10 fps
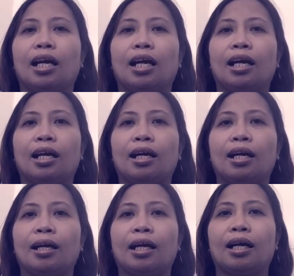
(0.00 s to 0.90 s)

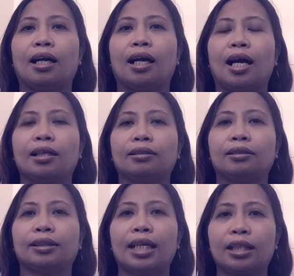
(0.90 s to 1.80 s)
uh, ang
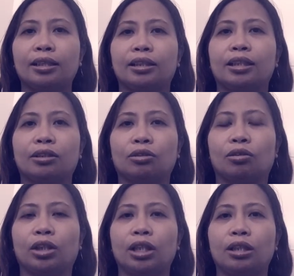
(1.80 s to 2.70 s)
second
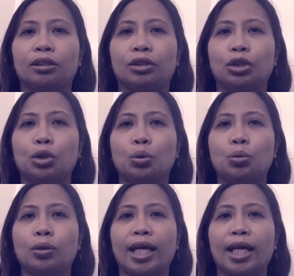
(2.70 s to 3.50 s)
reason is yung